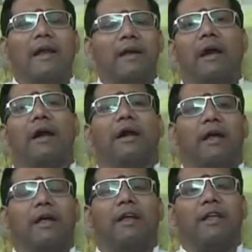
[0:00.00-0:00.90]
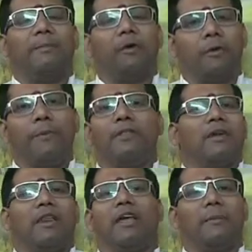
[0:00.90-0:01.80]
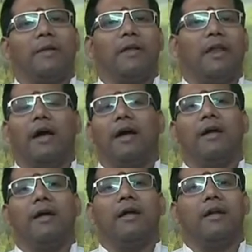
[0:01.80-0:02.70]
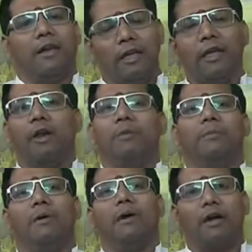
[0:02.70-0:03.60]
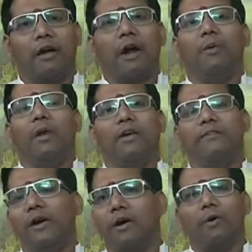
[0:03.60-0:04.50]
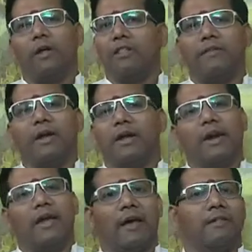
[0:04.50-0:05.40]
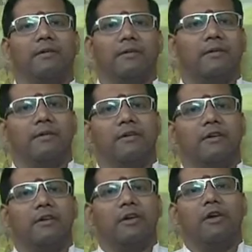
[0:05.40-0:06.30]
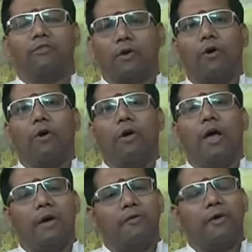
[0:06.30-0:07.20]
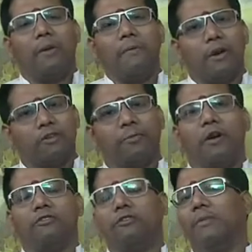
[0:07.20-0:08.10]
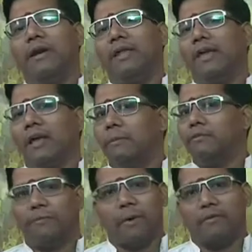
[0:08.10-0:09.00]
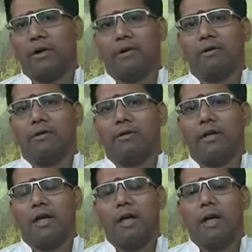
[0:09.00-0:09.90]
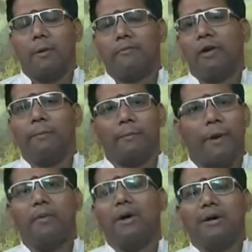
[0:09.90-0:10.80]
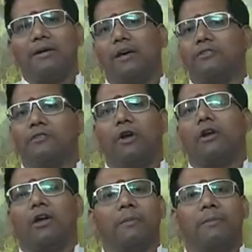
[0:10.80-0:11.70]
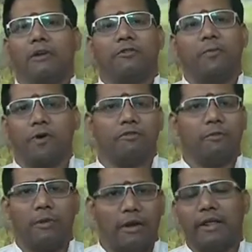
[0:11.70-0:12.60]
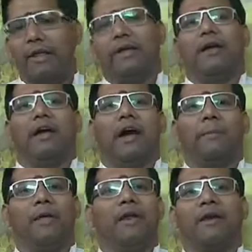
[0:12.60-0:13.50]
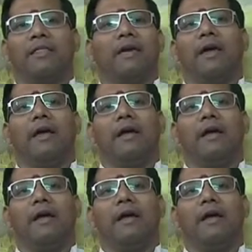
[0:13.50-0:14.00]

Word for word: நலன்காக நீங்க பொறுப்பேத்துக்கிறீங்க அப்படின்னா நீங்களும் கடவுளை விட குறைந்தவர் கிடையாது சோ ஃப்ரம் ரெஸ்பான்சிபிலிட்டி கம்ஸ் பவர் ஃப்ரம் பவர் டஸ் நாட் கம் ரெஸ்பான்சிபிலிட்டி அப்படின்றத